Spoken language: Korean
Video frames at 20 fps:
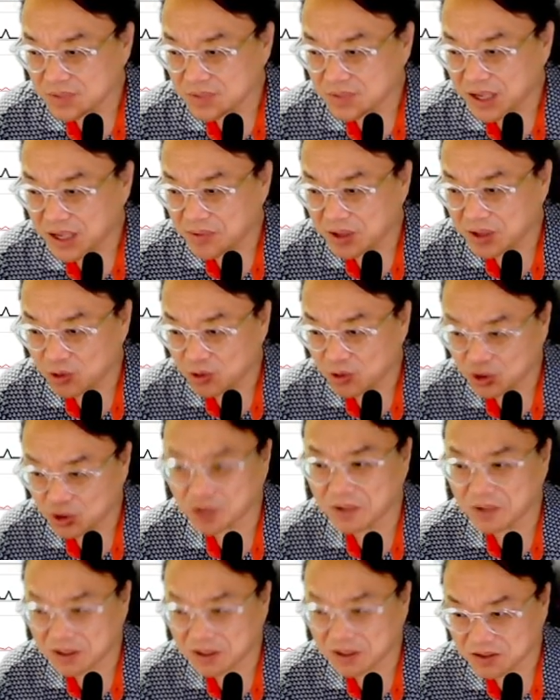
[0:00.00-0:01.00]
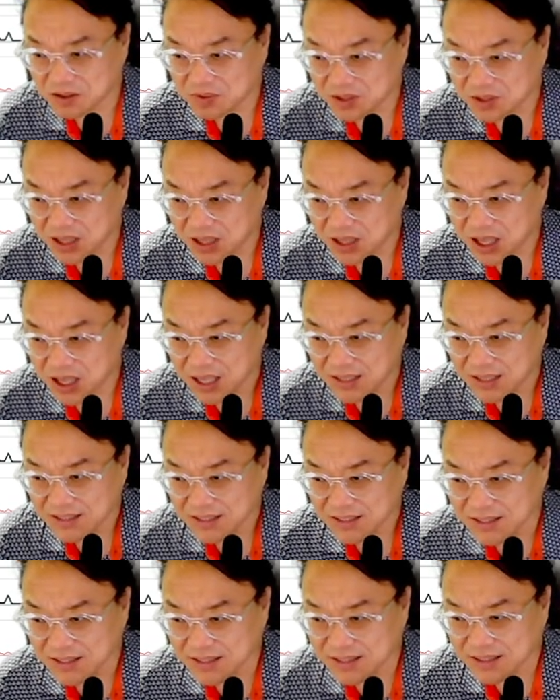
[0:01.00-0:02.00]
지금 타이밍을
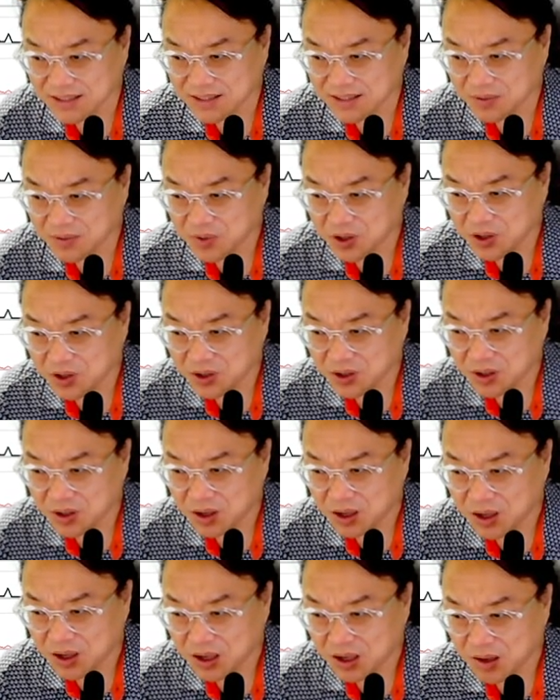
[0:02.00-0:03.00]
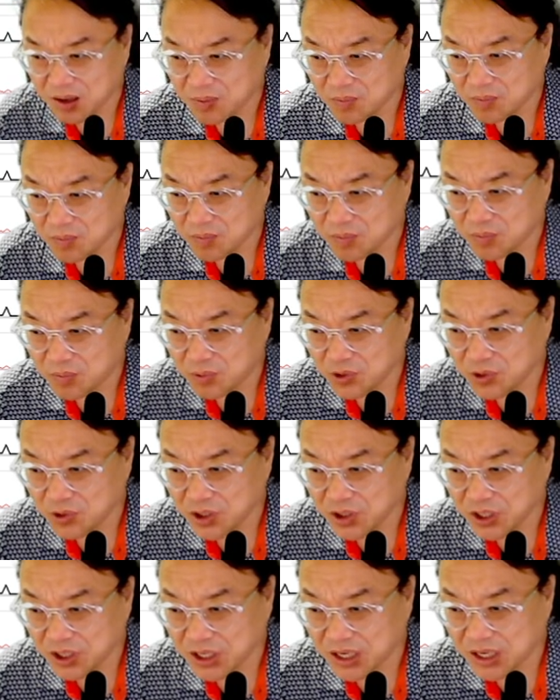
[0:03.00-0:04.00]
놓쳐버렸습니다. 그러면 어,
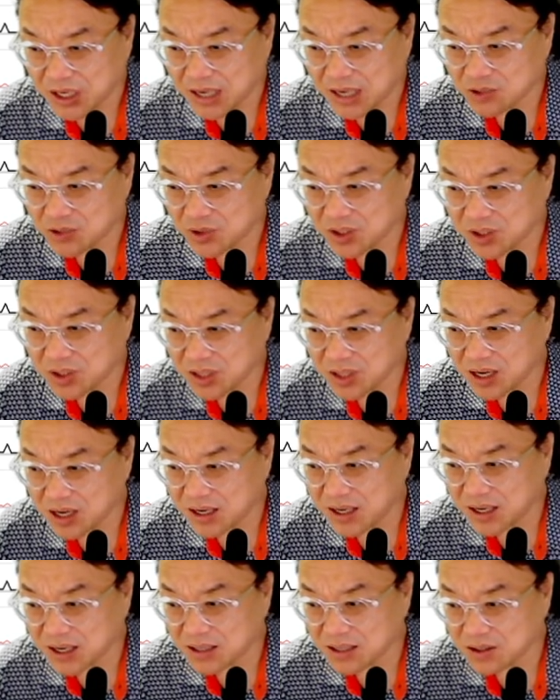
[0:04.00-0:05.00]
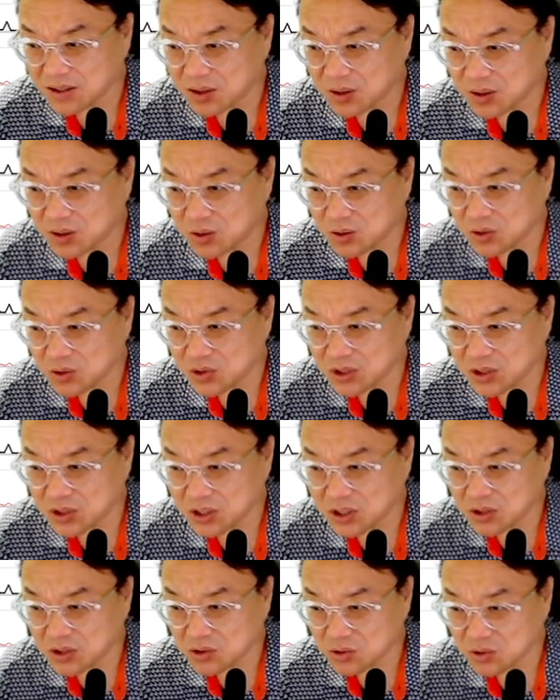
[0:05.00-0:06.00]
본인이 가지고 있는 단가에서
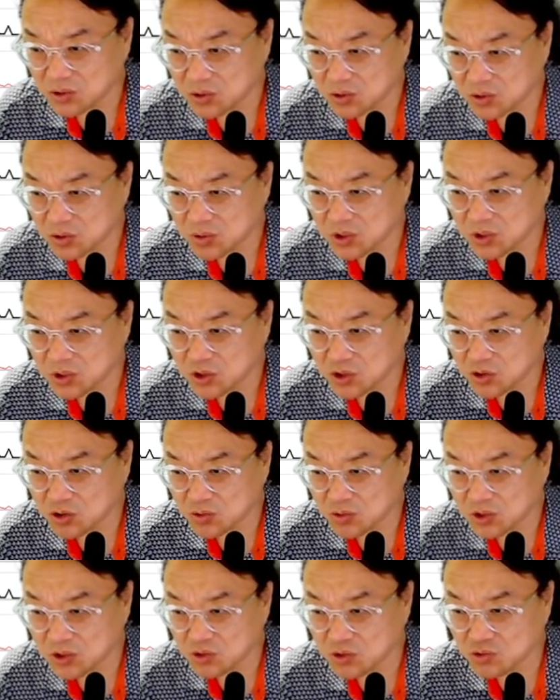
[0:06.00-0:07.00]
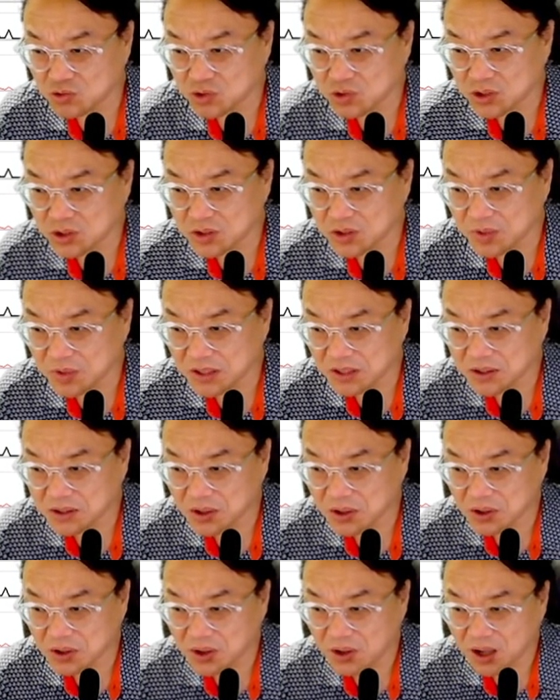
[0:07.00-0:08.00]
수익이 조, 조금씩 조금씩
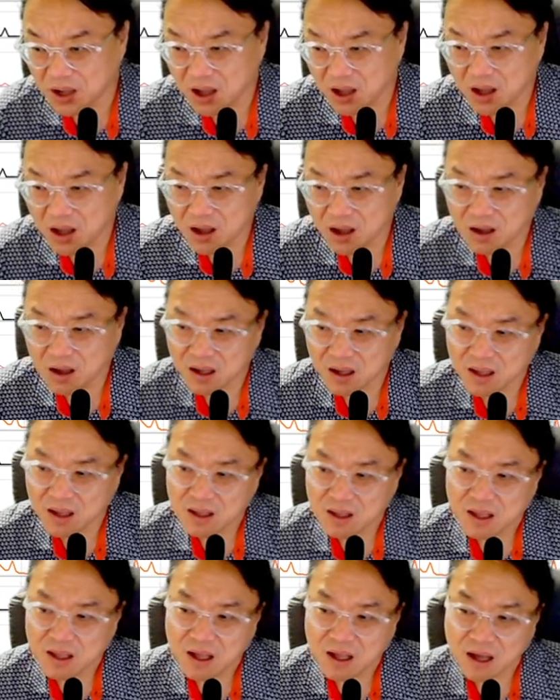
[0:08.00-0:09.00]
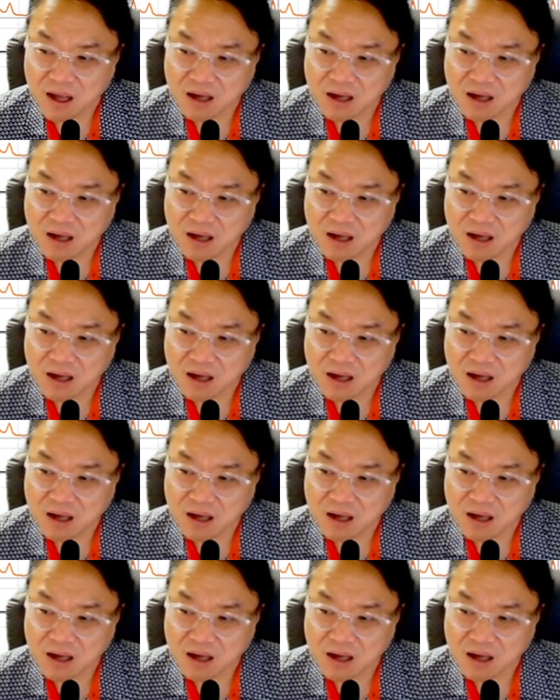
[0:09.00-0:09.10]
줄어들면서 아